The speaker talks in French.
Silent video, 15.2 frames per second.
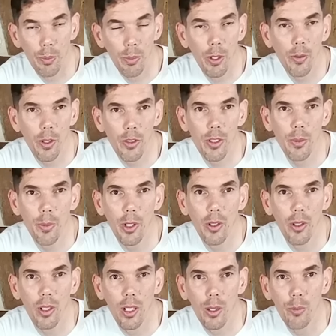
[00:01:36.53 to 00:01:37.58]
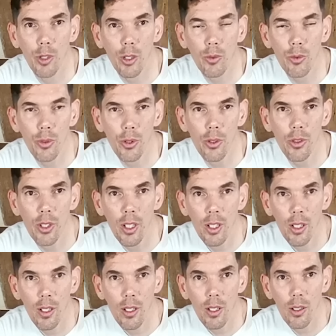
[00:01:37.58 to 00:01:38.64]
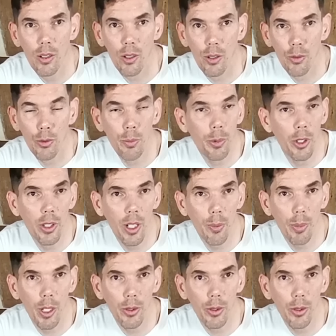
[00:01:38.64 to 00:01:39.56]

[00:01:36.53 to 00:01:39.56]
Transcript: mais pas forcément la moins coûteuse, euh, vous prenez un